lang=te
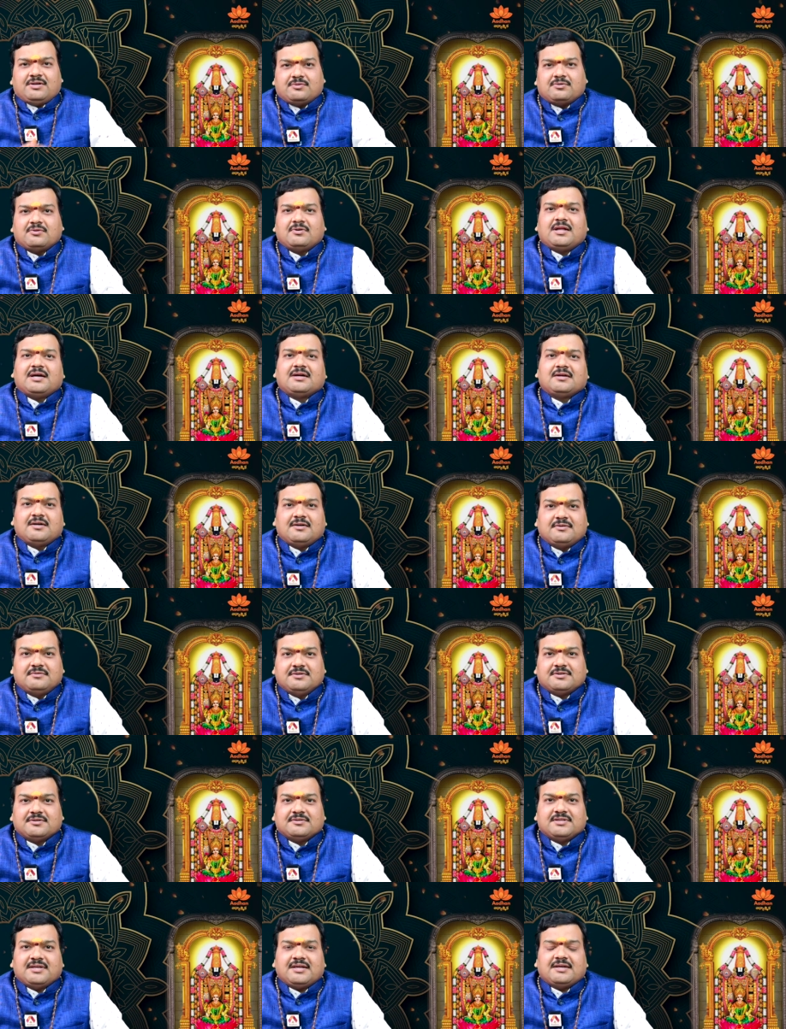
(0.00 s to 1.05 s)
అనుకూలంగా
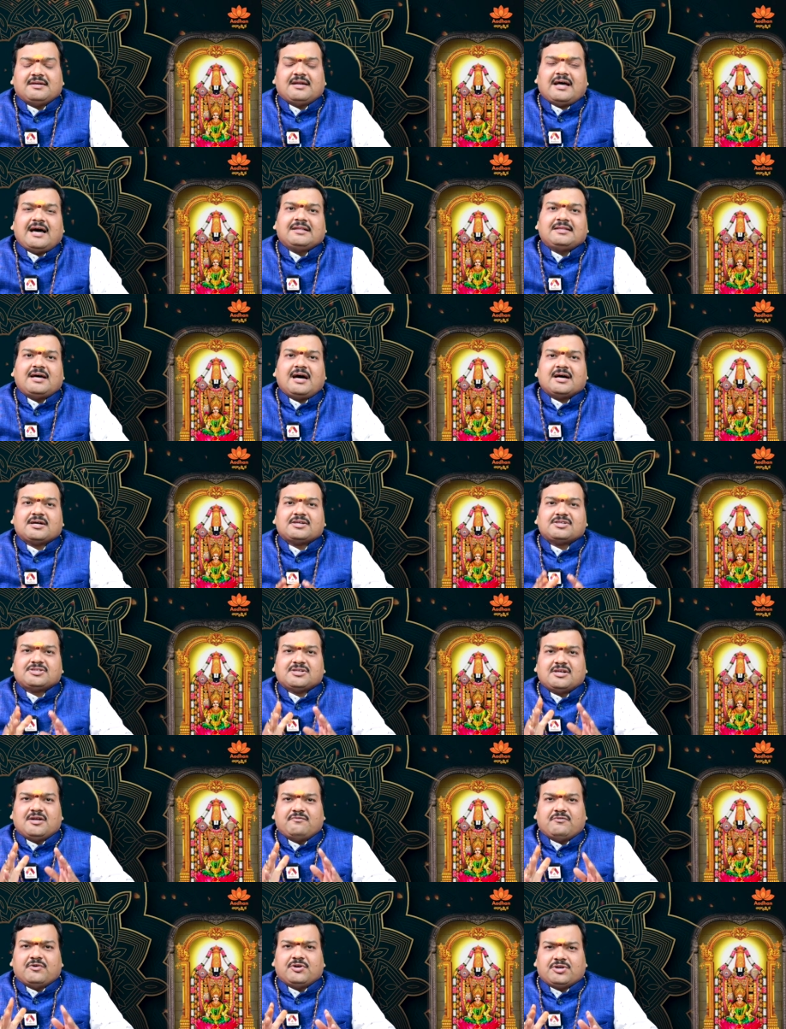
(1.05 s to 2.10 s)
ఉంటుంది
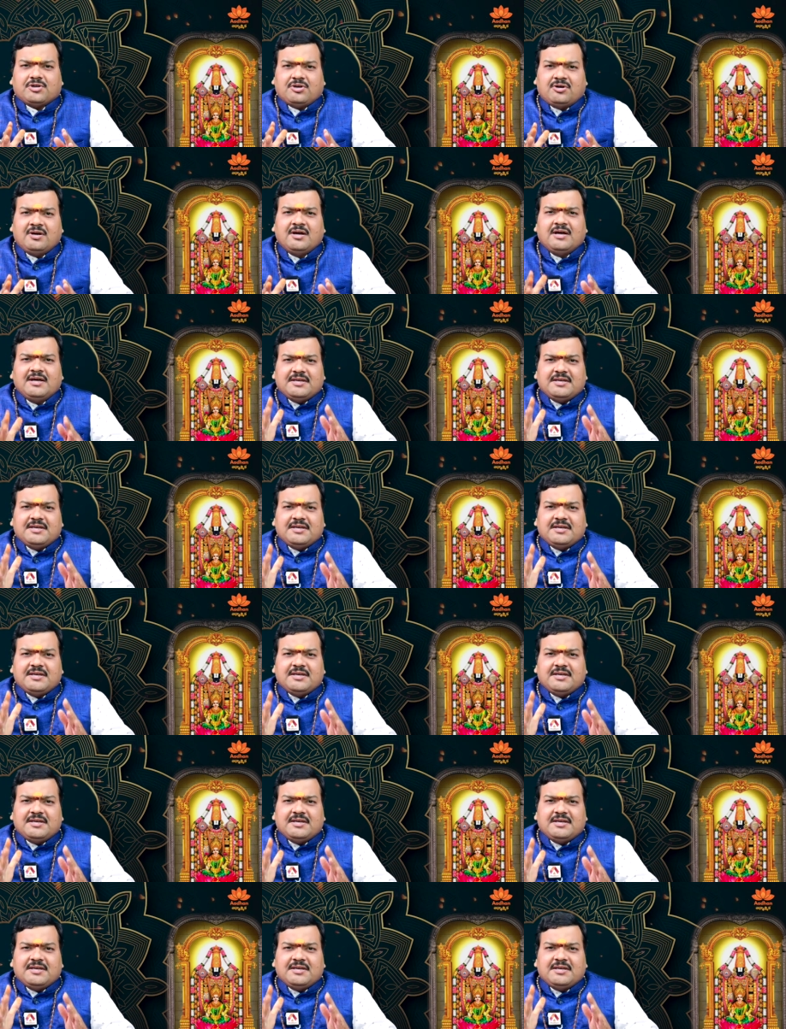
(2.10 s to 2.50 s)
రాధాకృష్ణుల ఫోటో